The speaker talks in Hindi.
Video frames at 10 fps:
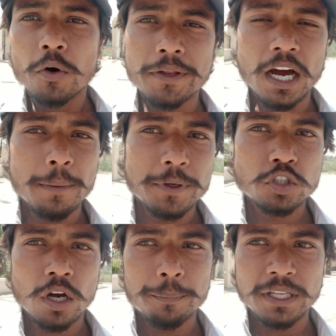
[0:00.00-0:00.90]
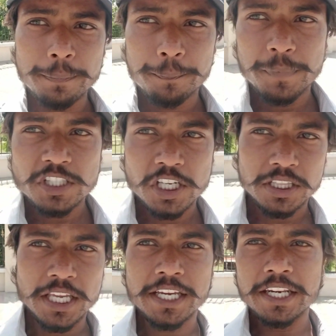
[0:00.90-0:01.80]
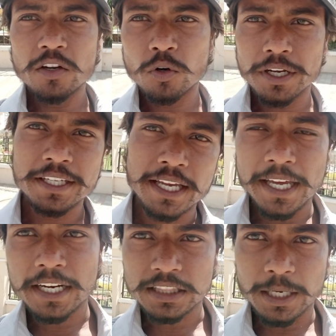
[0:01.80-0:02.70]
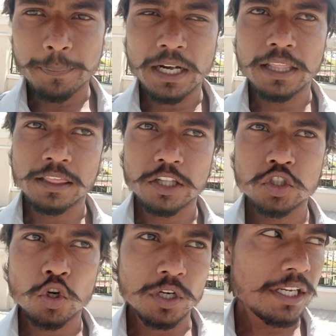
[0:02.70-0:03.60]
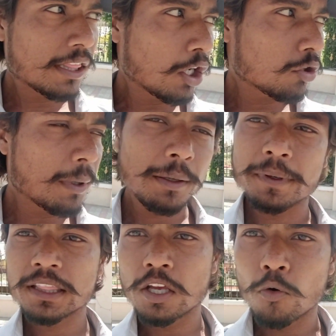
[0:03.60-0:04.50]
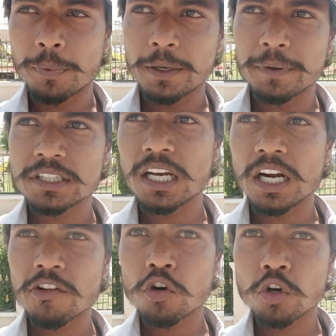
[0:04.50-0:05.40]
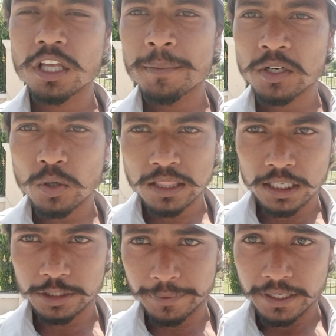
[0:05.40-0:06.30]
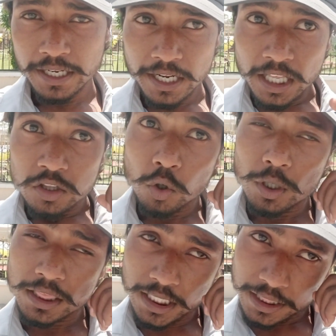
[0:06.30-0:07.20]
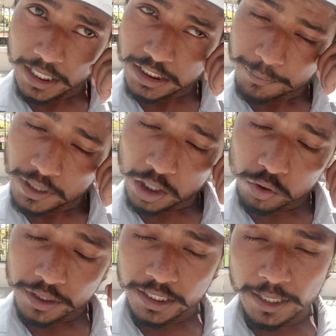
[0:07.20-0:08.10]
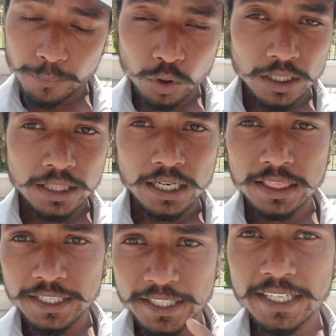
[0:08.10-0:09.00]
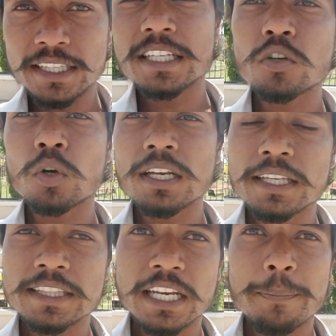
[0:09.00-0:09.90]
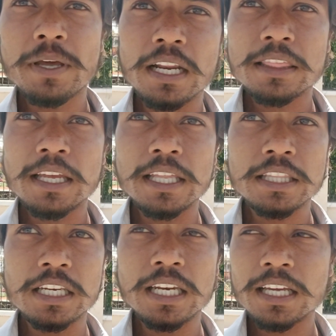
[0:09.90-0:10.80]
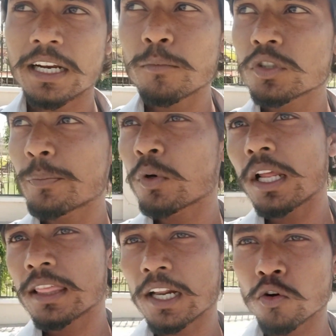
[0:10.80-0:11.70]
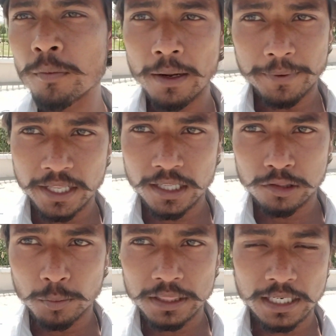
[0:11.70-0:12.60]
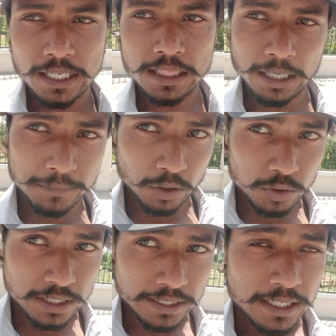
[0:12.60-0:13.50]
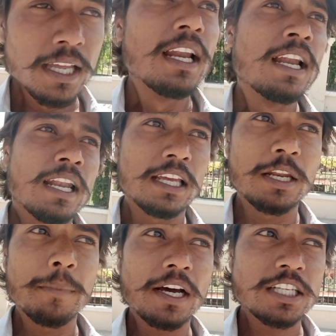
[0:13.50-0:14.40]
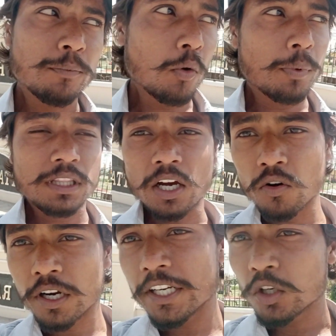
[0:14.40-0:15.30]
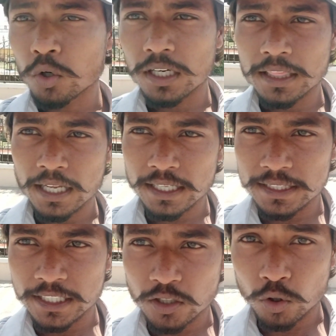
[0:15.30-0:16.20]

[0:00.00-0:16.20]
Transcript: और यहाँ पे जो आप मेरे पीछे देख रहे होंगे ये है रतन पैलेस जो कि साउथ बाईपास के ऊपर ही पड़ता है लाडो रोड के बिल्कुल साथ में तो इस तरह से आज हम काउंट करेंगे पूरे हिसार सिटी के अंदर टोटल कितने पैलेस है इसके लिए लग रहा है मुझे पूरा हिसार घूमना पड़ेगा सुबह से लेकर शाम तक हो जाएगी लेकिन मैं आज आपको बताऊँगा कि टोटल हिसार के अंदर